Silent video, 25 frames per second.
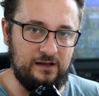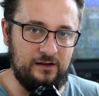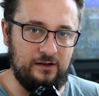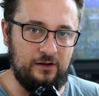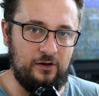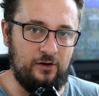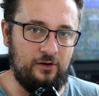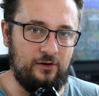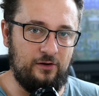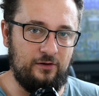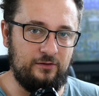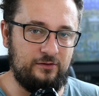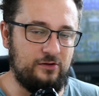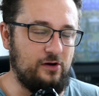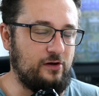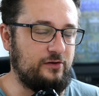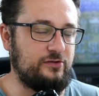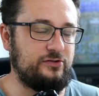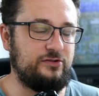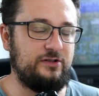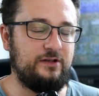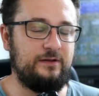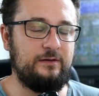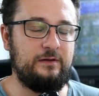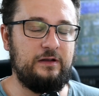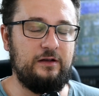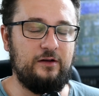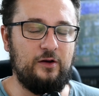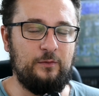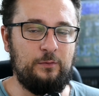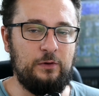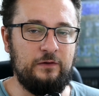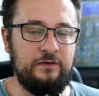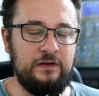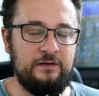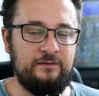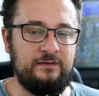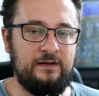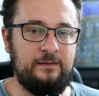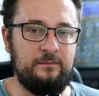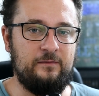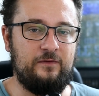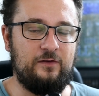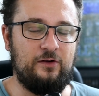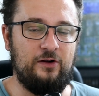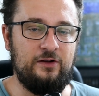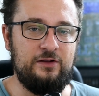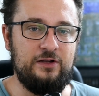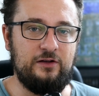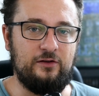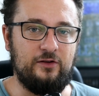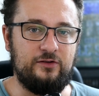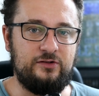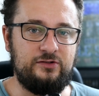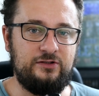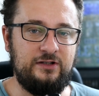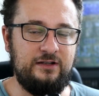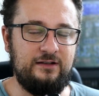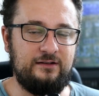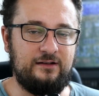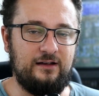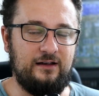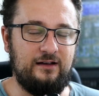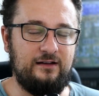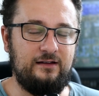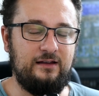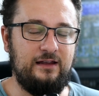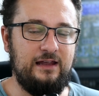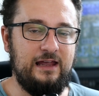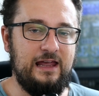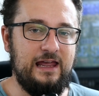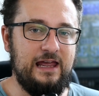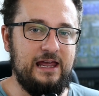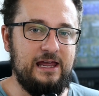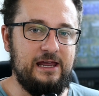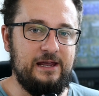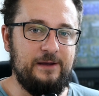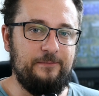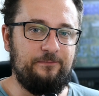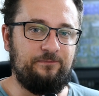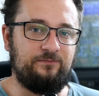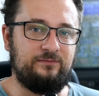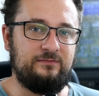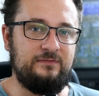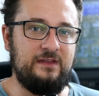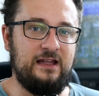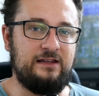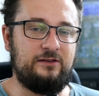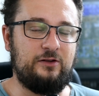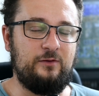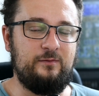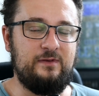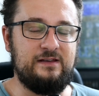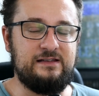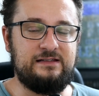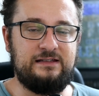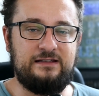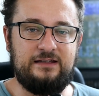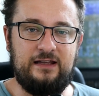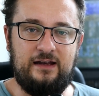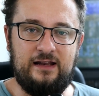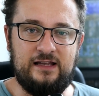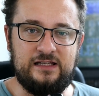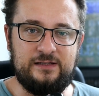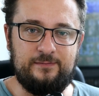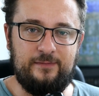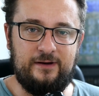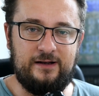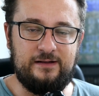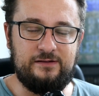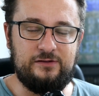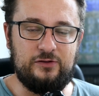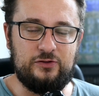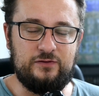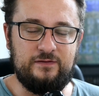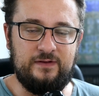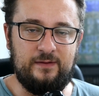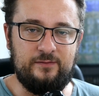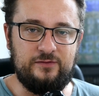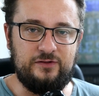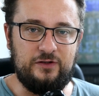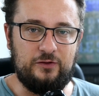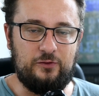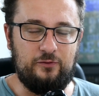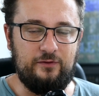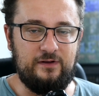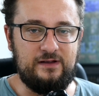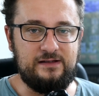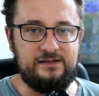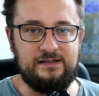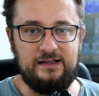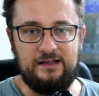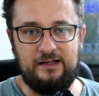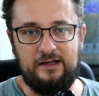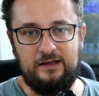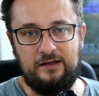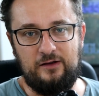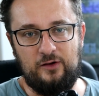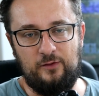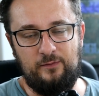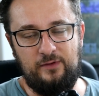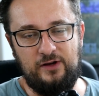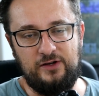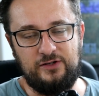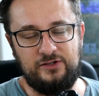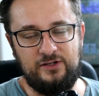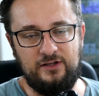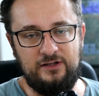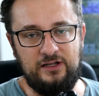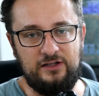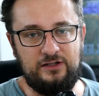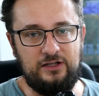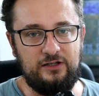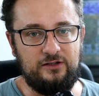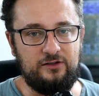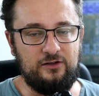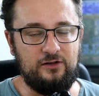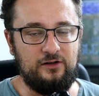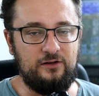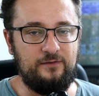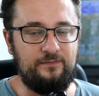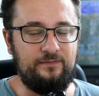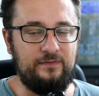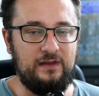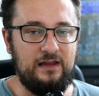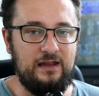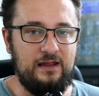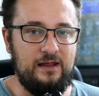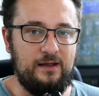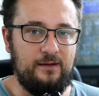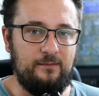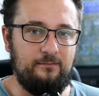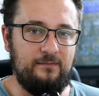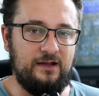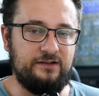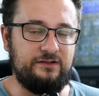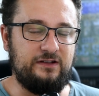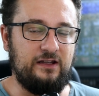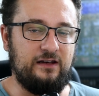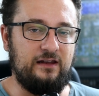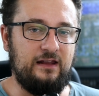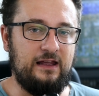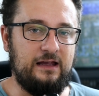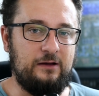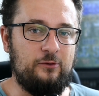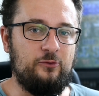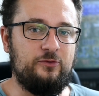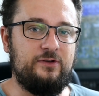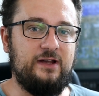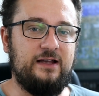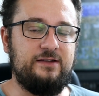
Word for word: O gorszych opowiem Wam w kolejnych odcinkach. Natomiast teraz bardzo już Wam dziękuję za obejrzenie tego materiału.